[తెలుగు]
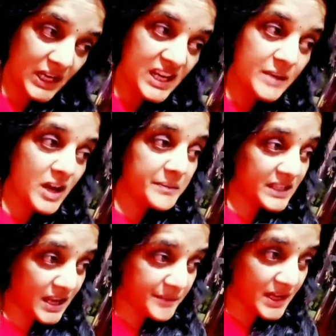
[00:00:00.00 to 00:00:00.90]
మొక్కిన
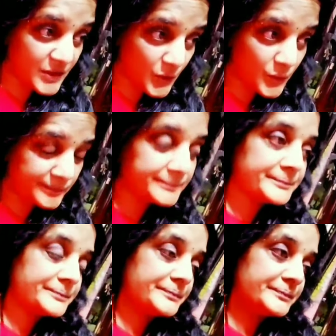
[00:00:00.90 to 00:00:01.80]
వరమేని వేలుపు
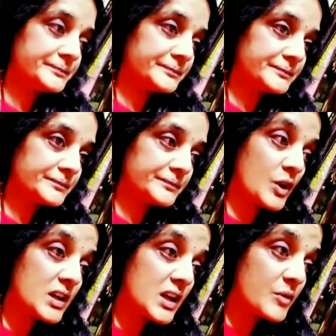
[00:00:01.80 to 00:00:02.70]

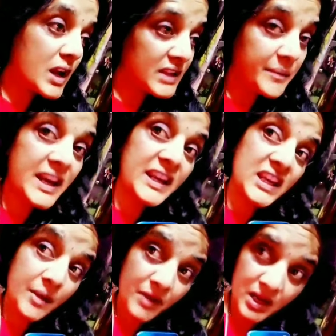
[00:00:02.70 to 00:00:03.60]
మోహరమున తా
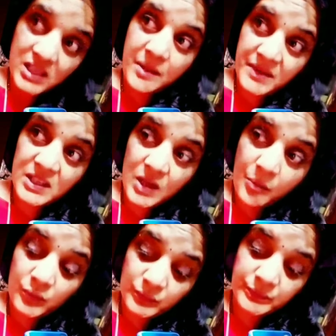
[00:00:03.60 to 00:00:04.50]
నెక్కిన పారని
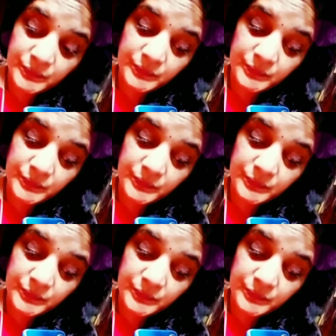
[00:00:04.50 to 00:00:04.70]
గుర్రం